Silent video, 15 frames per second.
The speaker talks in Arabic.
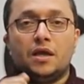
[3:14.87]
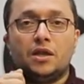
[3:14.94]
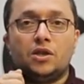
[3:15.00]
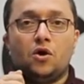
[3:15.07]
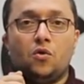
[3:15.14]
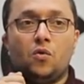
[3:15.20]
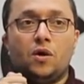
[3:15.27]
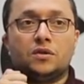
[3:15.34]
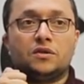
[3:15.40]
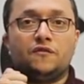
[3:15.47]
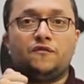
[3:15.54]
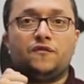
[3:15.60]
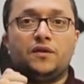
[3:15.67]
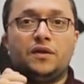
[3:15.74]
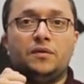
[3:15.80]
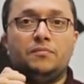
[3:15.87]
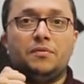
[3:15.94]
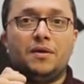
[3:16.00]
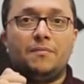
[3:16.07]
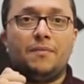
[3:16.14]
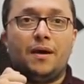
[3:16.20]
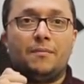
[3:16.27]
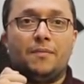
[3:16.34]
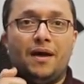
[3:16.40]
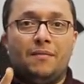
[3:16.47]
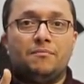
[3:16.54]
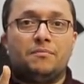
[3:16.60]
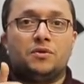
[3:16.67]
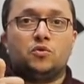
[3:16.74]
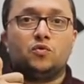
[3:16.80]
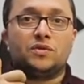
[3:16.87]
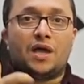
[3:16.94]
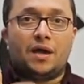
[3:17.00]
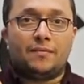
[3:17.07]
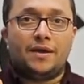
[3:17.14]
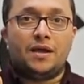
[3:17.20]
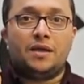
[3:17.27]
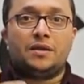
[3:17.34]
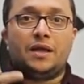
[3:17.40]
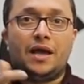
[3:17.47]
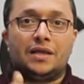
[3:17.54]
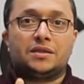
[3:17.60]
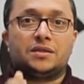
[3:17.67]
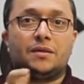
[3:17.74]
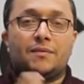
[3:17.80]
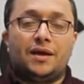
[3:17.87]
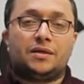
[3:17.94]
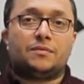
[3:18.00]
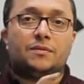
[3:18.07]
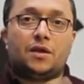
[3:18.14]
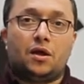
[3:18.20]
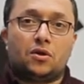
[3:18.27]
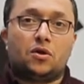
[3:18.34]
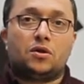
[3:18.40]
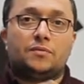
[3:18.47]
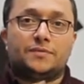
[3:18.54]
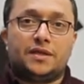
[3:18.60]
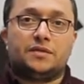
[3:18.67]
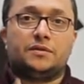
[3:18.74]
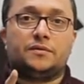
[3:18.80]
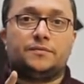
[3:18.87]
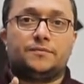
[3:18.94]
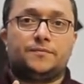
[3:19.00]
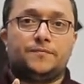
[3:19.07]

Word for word: اللي هو طفلي بيبقى مهمد وتعبان حتى بعد ما الحراره بتهدى.